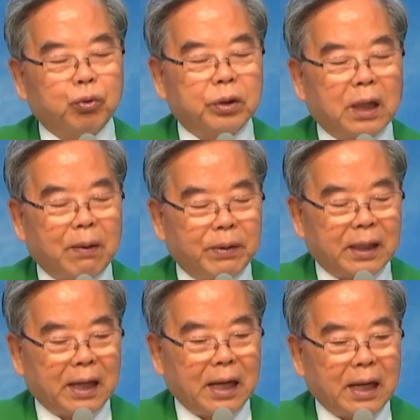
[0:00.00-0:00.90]

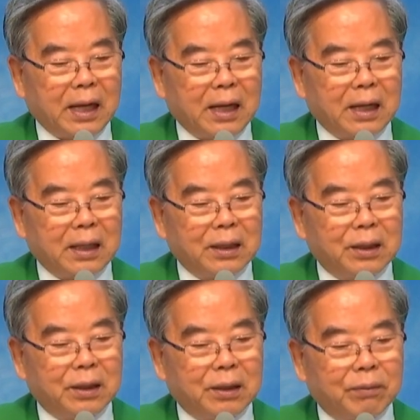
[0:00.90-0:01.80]
주려함이라.
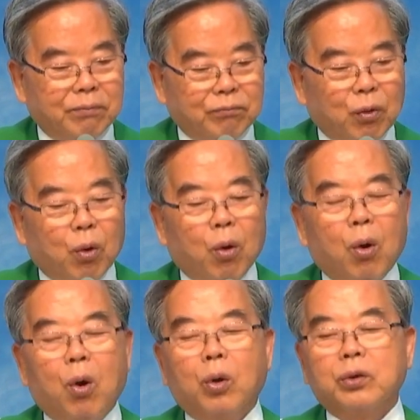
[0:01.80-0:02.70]

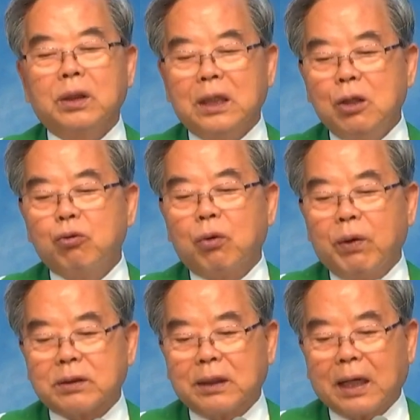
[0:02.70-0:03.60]
모든
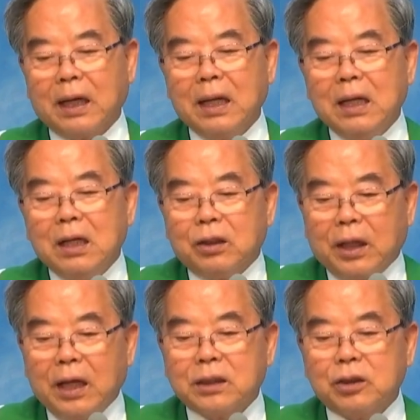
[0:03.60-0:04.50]
인류를 위해서 내가
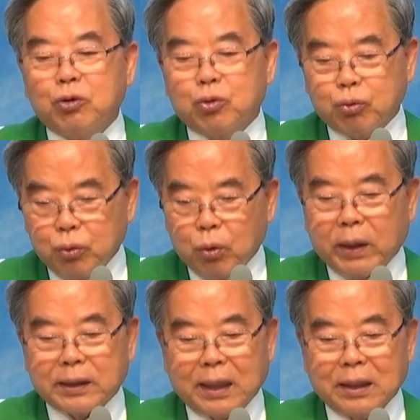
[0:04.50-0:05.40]
대신
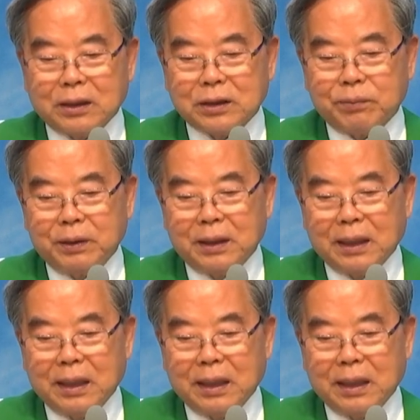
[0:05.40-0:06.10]
죽으러 왔다는 것입니다.